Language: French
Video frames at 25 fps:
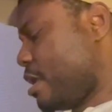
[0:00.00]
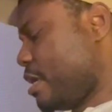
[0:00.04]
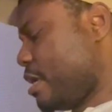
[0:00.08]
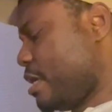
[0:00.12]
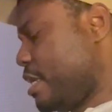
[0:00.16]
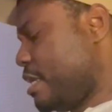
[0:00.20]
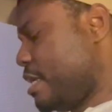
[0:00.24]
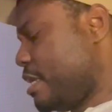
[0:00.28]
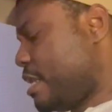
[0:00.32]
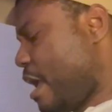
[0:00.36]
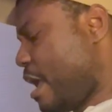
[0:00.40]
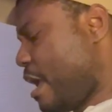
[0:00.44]

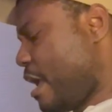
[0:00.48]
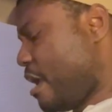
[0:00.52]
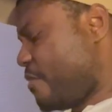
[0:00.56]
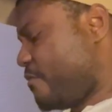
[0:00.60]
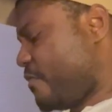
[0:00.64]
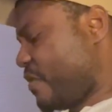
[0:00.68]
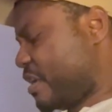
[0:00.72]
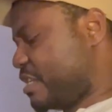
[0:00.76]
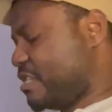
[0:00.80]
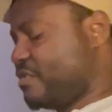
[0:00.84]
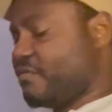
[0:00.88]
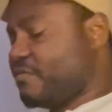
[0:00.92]
idée,
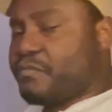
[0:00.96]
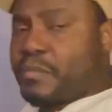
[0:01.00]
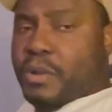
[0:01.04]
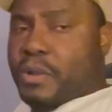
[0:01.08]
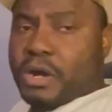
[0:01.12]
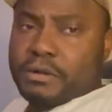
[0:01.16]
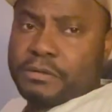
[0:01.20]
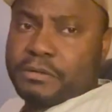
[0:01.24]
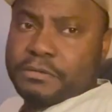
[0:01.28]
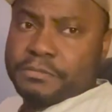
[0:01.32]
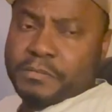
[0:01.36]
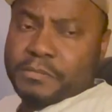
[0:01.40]

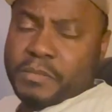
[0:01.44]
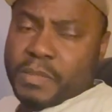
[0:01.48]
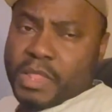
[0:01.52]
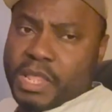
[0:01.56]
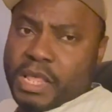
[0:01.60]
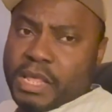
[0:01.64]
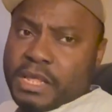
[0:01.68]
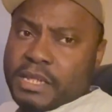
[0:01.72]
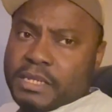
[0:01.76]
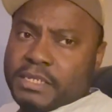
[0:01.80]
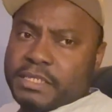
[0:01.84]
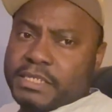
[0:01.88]
effectivement,
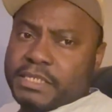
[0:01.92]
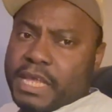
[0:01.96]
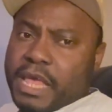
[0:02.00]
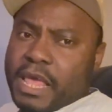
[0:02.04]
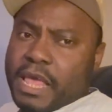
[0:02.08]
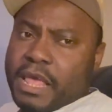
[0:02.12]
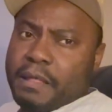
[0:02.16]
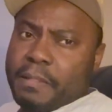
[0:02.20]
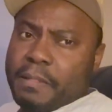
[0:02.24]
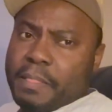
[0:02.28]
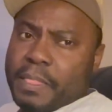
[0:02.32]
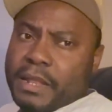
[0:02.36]

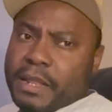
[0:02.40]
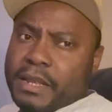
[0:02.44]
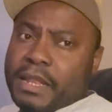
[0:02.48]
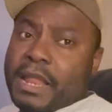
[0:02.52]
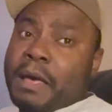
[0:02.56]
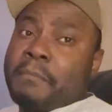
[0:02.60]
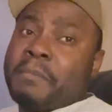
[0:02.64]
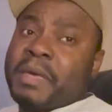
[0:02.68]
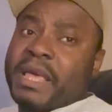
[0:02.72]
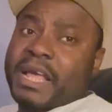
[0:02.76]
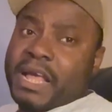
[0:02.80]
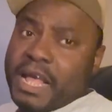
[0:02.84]
c'est la
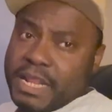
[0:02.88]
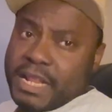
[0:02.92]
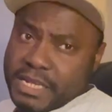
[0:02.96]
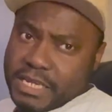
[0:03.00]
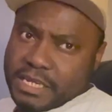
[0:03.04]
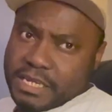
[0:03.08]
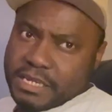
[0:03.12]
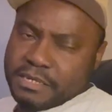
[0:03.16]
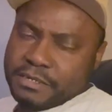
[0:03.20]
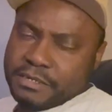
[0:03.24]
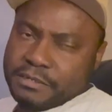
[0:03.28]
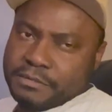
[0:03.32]

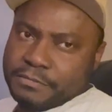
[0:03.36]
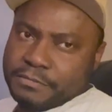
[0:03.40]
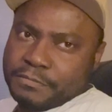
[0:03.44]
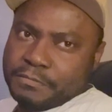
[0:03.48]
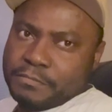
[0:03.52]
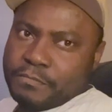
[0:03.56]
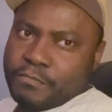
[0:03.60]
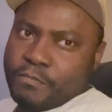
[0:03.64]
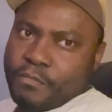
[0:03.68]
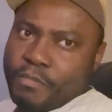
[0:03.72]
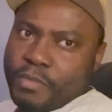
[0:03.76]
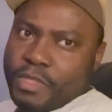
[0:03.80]
mécanique.
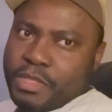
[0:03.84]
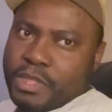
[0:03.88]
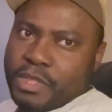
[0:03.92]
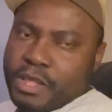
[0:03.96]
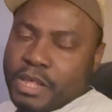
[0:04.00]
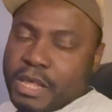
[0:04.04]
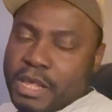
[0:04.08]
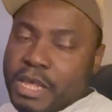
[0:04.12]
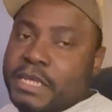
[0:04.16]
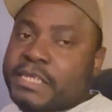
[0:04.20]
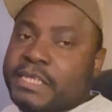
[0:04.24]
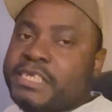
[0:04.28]

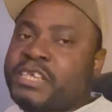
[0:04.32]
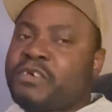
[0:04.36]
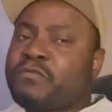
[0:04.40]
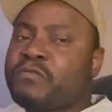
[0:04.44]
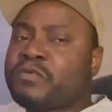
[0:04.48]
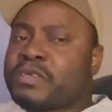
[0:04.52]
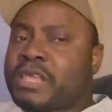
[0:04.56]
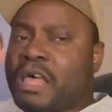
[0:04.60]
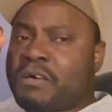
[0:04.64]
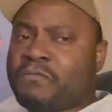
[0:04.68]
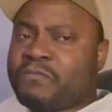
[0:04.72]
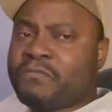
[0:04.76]
Si
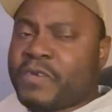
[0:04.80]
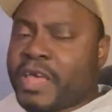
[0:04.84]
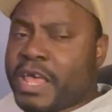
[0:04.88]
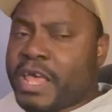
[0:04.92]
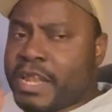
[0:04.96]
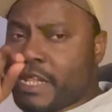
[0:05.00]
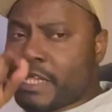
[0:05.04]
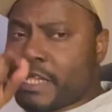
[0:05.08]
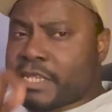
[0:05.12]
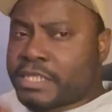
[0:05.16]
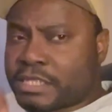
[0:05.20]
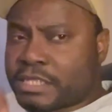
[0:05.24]
vous avez
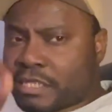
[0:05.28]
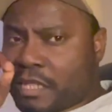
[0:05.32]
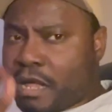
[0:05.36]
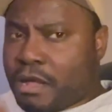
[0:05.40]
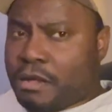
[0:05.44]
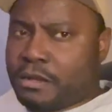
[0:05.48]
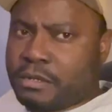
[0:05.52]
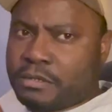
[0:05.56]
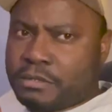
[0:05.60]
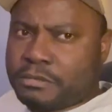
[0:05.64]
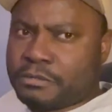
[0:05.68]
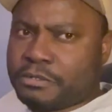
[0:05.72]
le
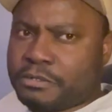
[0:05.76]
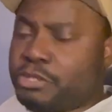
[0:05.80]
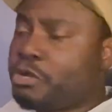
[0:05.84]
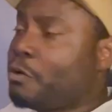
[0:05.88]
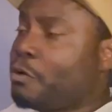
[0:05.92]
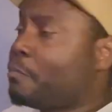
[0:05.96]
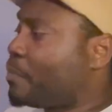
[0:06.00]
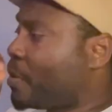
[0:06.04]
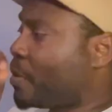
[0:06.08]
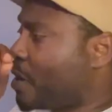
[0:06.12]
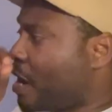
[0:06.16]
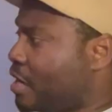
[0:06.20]
temps de
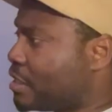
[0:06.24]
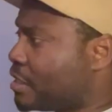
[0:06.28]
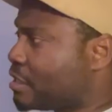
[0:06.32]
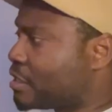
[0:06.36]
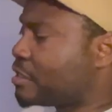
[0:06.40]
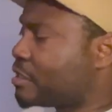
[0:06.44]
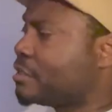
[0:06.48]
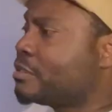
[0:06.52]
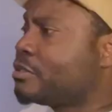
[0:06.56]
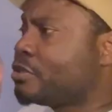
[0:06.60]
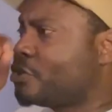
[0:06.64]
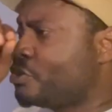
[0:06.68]

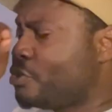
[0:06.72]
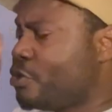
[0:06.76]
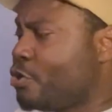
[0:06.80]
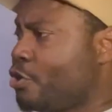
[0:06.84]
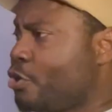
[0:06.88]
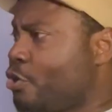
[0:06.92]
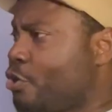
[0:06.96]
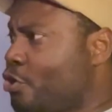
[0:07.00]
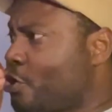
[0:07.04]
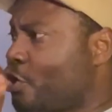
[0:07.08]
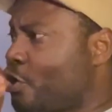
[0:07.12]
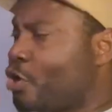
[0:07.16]
prendre
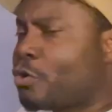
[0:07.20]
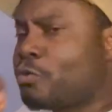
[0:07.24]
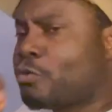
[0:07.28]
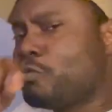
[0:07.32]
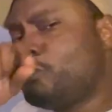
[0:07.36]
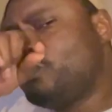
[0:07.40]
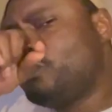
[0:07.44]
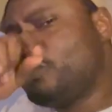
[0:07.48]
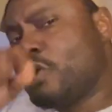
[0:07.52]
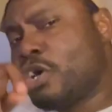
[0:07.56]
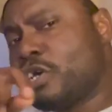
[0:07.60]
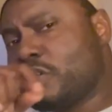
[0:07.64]
une heure ou
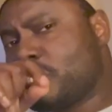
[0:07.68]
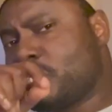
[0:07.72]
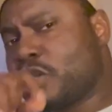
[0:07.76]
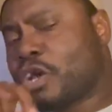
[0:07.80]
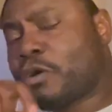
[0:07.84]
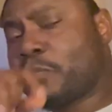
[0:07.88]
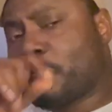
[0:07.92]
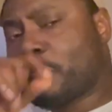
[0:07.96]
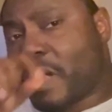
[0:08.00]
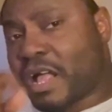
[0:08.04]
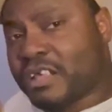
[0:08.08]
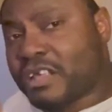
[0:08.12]
deux
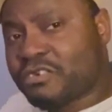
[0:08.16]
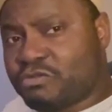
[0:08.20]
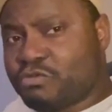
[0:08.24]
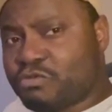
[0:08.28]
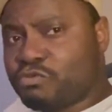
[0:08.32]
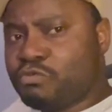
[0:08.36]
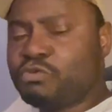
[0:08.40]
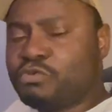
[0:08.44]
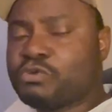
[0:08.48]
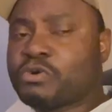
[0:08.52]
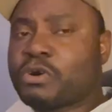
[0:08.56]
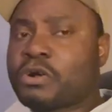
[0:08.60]
heures par
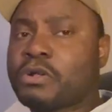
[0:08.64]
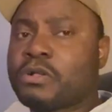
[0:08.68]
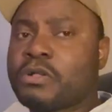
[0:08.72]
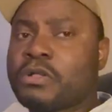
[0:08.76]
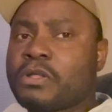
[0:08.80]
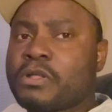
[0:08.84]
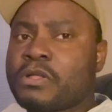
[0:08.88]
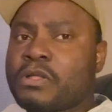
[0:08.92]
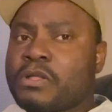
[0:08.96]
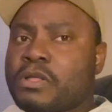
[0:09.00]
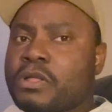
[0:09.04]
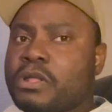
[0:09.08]
jour
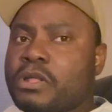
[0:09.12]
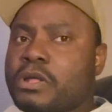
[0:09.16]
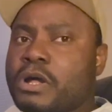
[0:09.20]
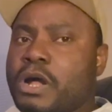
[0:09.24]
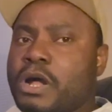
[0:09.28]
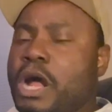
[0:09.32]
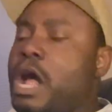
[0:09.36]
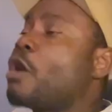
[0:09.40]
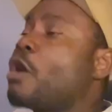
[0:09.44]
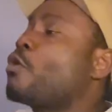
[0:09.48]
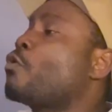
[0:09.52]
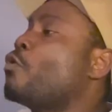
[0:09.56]

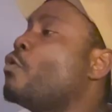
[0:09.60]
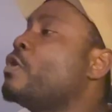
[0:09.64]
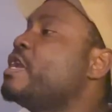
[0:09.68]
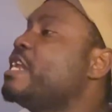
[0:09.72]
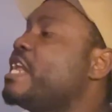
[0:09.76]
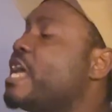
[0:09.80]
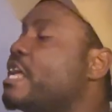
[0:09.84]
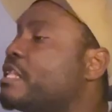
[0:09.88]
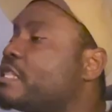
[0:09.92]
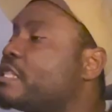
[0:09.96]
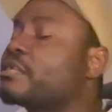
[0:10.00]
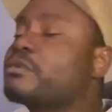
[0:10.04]
à
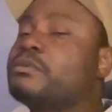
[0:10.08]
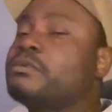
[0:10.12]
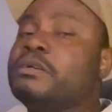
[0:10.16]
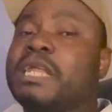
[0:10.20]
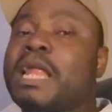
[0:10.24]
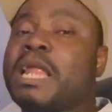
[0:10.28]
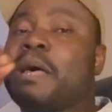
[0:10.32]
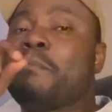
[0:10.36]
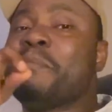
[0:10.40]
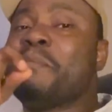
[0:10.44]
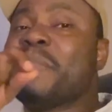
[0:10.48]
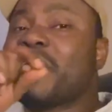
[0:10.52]
connaître
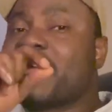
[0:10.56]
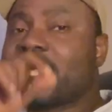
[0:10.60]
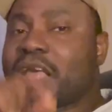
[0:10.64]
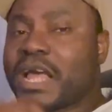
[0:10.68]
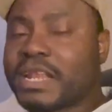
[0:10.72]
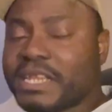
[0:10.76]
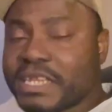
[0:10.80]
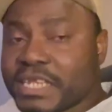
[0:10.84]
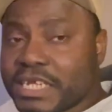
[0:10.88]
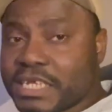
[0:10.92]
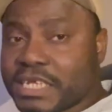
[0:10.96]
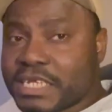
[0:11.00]
la
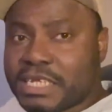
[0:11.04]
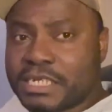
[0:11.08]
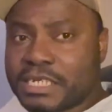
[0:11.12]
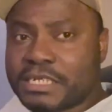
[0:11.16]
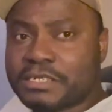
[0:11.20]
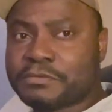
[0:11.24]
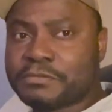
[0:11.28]
mécanique